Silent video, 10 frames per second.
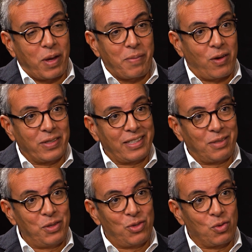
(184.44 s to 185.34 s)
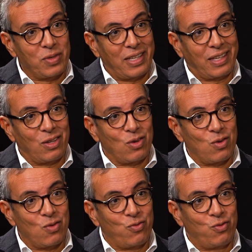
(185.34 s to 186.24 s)
en préparant cette émission, c'est
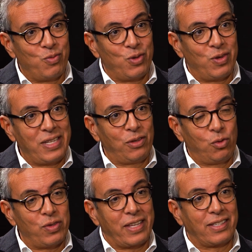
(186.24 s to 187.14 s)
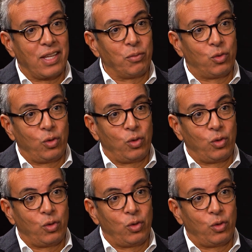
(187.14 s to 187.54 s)
que vous me donniez deux exemples